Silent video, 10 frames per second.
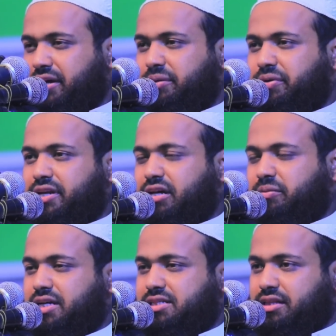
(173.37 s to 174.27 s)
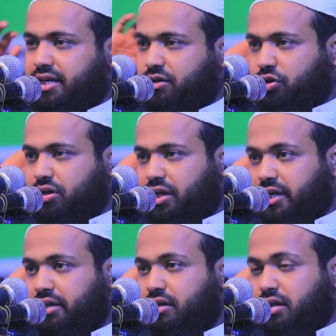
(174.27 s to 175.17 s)
মাগরিবের নামাজ আদায়
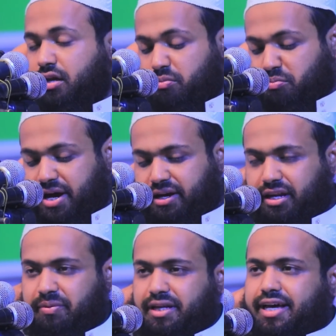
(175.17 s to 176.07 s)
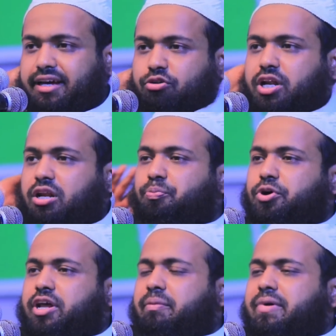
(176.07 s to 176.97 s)
করলেন মাগরিব আদায় করার
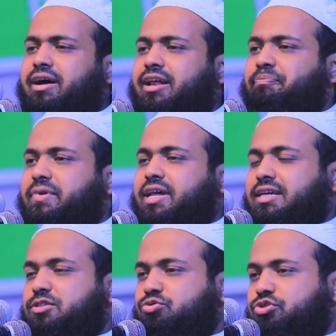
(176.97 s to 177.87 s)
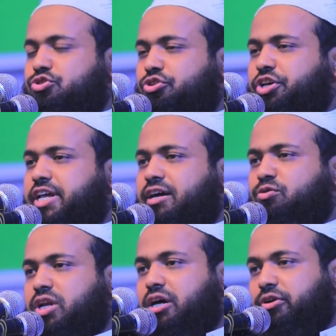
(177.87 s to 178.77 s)
পর আবার আপনার কিছু সুবিধা
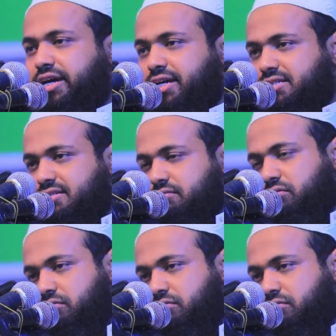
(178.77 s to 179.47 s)
গুণা হয়ে গেছে